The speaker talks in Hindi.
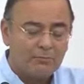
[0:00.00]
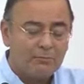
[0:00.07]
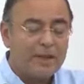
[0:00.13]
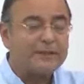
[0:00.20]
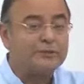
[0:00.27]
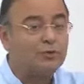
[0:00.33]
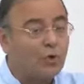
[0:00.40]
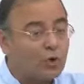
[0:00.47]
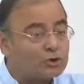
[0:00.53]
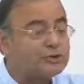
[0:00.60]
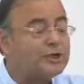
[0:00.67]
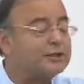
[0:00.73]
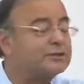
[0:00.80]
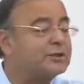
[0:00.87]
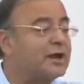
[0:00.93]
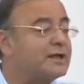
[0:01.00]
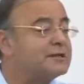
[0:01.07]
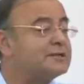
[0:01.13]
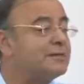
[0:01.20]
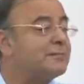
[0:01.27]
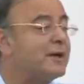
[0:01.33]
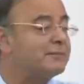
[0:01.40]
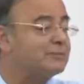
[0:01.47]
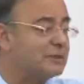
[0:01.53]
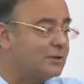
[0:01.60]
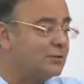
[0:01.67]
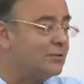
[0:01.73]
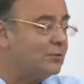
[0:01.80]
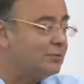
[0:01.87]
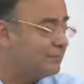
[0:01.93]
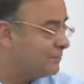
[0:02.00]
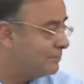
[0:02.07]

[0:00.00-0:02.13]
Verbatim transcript: मैं दो क्षेत्र ऐसे मानता हूं